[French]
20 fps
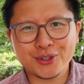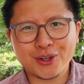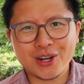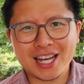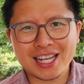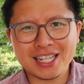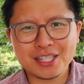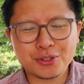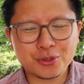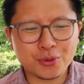la
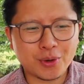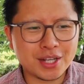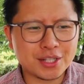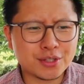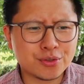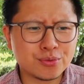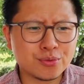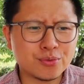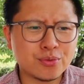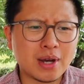
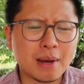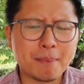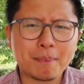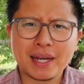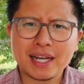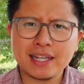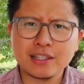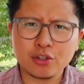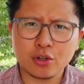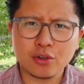restauration,
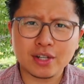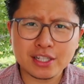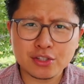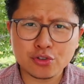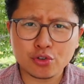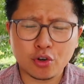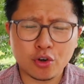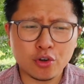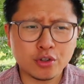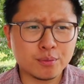après dans le
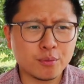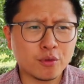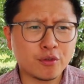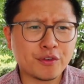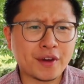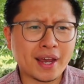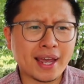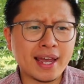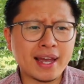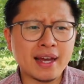restaurant de mon
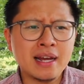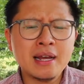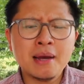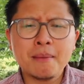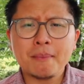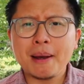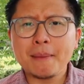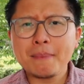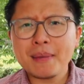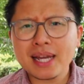frère.
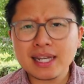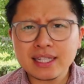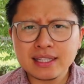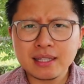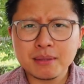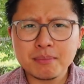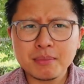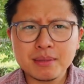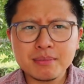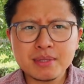Ma mère
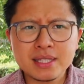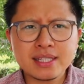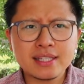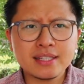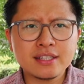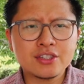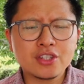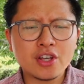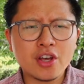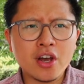était
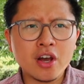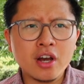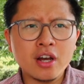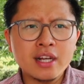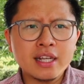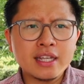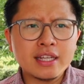babysitter.